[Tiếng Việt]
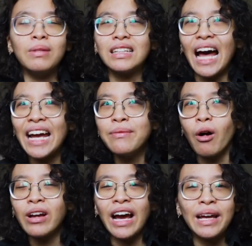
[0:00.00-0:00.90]
mình
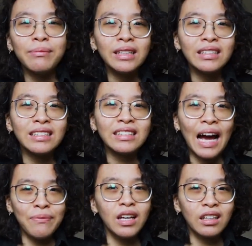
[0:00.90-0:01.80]
thấy mỗi ngày, mình
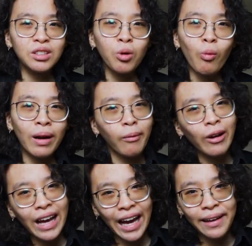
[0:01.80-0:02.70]
cảm nhận xung
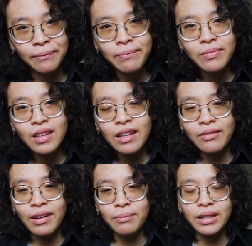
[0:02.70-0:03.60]
quanh mỗi ngày,
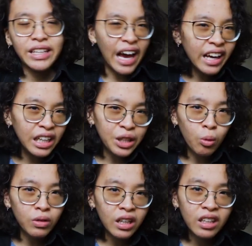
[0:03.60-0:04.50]
và mình dễ
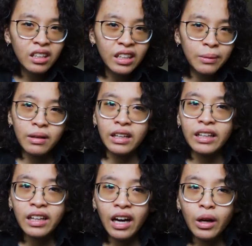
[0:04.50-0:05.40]
hình dung nhất khi mình
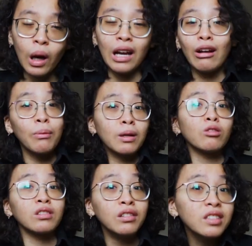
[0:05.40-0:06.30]
nghĩ tới, hoặc lâu lâu
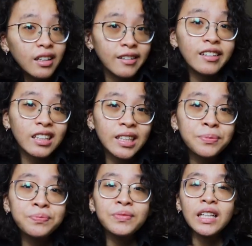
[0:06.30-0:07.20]
mình còn tưởng tượng
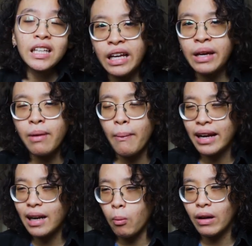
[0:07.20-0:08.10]
nữa. Thì khi mà
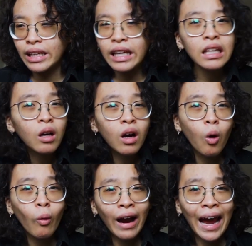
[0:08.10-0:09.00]
bạn đọc lại cái kiến
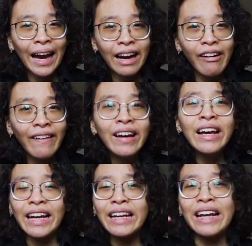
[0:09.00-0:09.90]
thức khô khan đó
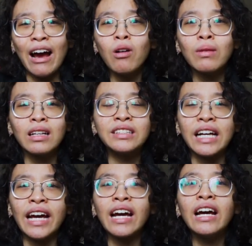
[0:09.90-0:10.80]
thì cái não của mình nó
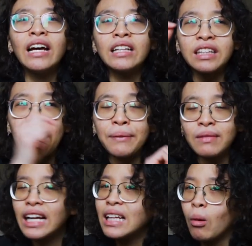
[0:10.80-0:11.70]
sẽ
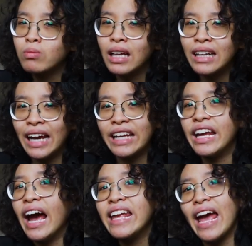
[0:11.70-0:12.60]
tìm tới cái thông tin
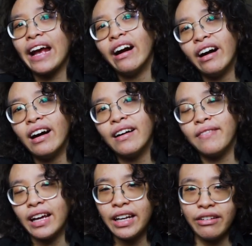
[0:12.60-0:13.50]
này dễ dàng hơn,
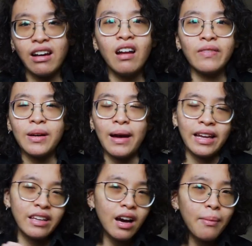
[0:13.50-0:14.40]
và cái điều đó làm cho
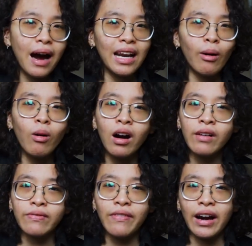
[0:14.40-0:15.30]
bạn nhớ bài lâu
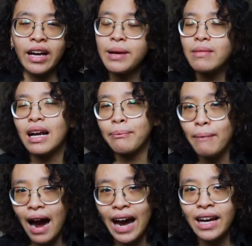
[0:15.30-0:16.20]
hơn, và khi mà
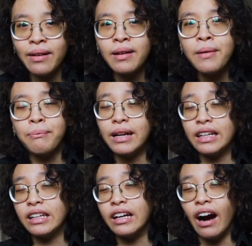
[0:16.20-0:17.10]
làm bài á,
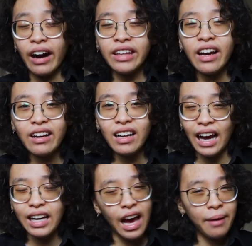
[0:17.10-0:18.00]
mình gợi nhớ
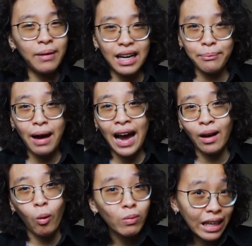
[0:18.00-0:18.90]
nó lại để mình làm
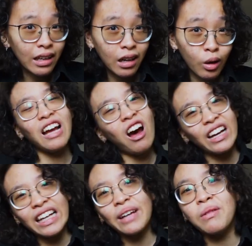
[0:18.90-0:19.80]
bài cũng nhanh hơn luôn.
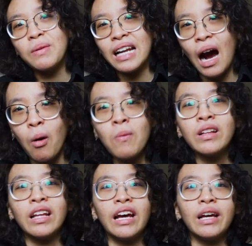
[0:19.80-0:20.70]
Đó là cái cách mà mình
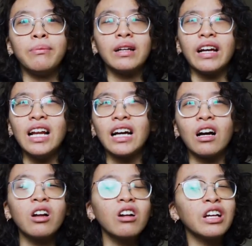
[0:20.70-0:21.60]
học. Thì mình
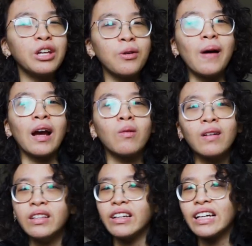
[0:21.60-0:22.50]
nghĩ là có rất là nhiều
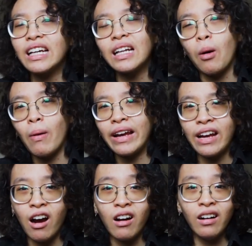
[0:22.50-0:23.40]
bạn cũng có những cái cách
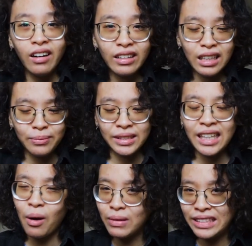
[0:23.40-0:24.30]
học hay ho hơn, cho
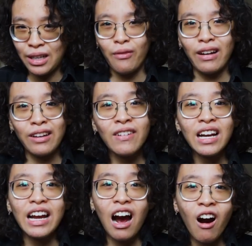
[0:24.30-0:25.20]
nên mình sẽ không đi sâu vào
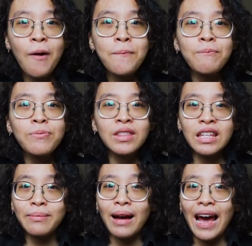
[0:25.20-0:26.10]
cái vấn đề đó.
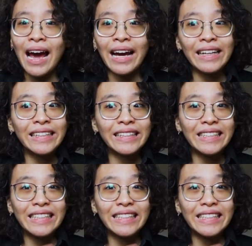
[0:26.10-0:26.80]
Nhưng mà